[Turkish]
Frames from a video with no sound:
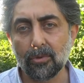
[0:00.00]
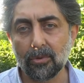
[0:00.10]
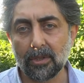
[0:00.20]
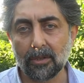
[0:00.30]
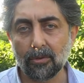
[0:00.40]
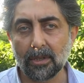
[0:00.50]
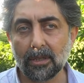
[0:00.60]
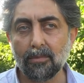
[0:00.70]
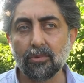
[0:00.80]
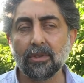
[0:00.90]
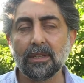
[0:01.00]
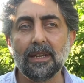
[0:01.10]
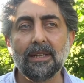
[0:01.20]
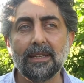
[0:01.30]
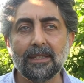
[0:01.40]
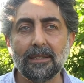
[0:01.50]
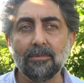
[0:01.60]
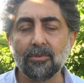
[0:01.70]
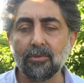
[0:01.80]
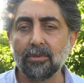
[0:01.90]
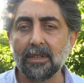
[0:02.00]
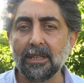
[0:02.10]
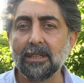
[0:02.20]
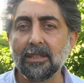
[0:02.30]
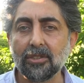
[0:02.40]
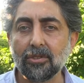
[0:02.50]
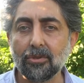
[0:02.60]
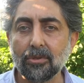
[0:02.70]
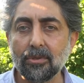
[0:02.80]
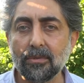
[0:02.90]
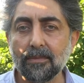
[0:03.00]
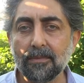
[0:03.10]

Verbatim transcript: ürünleri olarak buradan elde ettiğimiz ürünleri ihraç ediyoruz.